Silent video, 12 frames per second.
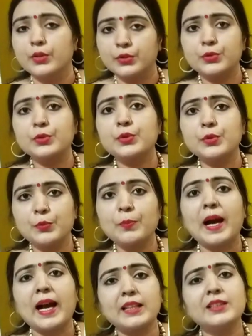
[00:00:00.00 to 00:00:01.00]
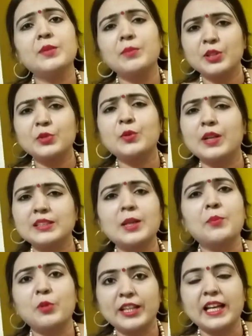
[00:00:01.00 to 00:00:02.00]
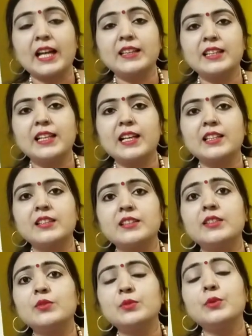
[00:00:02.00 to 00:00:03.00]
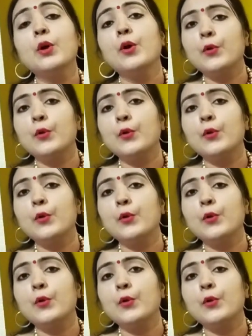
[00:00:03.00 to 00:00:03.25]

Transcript: जो उपाय थे मैं थोड़ा सा आपको याद दिला देती हूँ